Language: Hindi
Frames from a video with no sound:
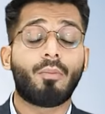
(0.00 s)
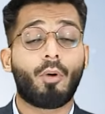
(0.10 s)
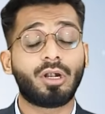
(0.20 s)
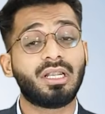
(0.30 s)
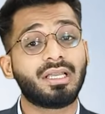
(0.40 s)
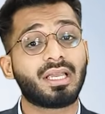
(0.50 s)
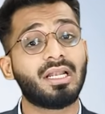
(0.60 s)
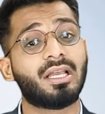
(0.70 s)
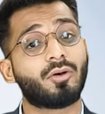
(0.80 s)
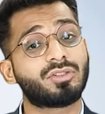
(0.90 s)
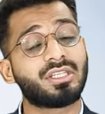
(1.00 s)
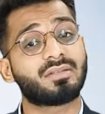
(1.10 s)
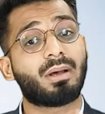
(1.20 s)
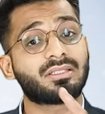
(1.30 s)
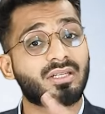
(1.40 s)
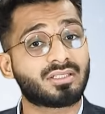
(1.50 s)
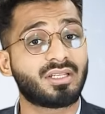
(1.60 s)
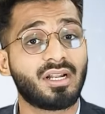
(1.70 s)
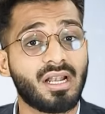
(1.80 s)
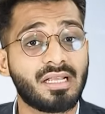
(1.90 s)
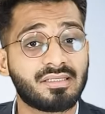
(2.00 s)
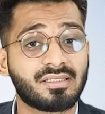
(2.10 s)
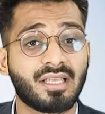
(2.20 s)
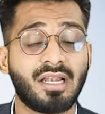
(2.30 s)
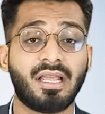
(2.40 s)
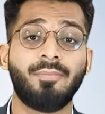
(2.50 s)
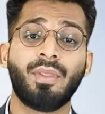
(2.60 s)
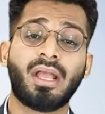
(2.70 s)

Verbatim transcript: मॉडलिंग के लिए उसी के बाद स्ट्रक्चर एनालिसिस के लिए